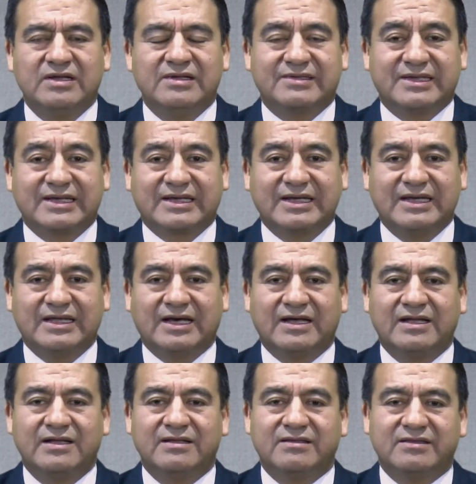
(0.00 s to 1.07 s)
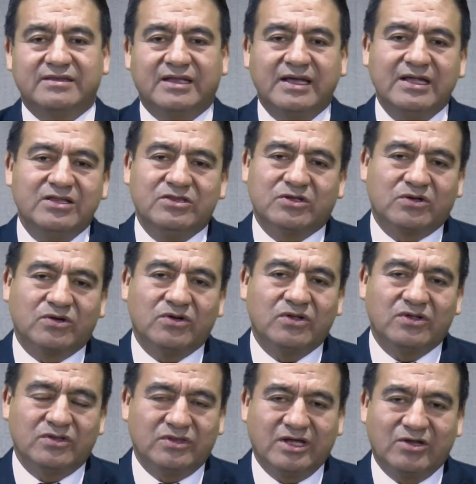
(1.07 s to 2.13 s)
se queda dentro
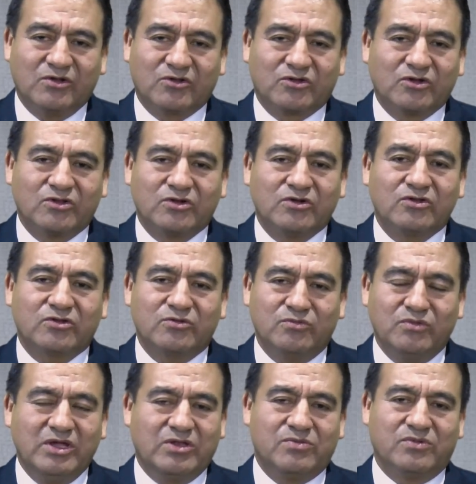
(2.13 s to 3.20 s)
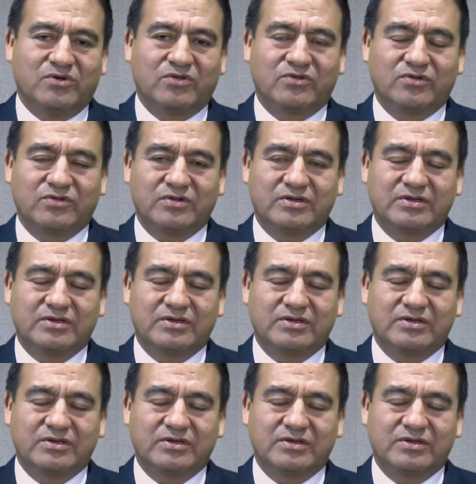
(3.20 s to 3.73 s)
de nosotros mismos.